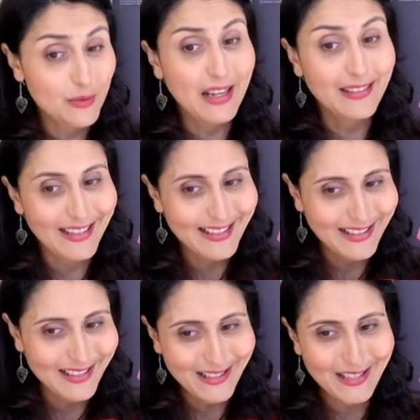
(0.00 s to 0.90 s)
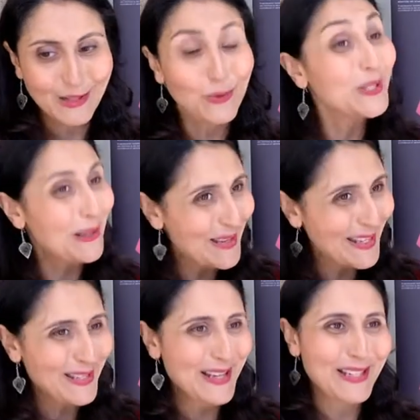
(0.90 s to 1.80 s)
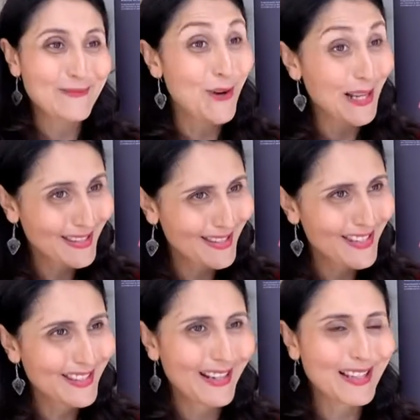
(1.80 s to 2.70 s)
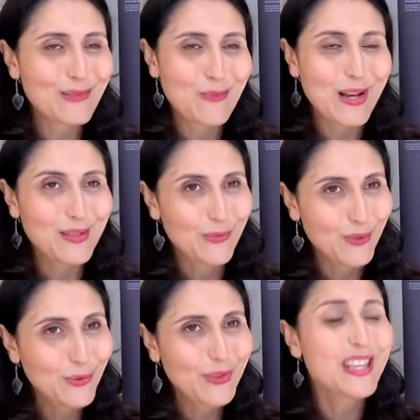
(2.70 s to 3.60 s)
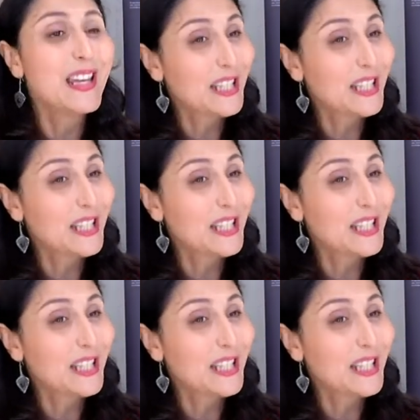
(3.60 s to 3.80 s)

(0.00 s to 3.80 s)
عندنا القدماء يعني مؤسسين الرقص المعاصر في تونس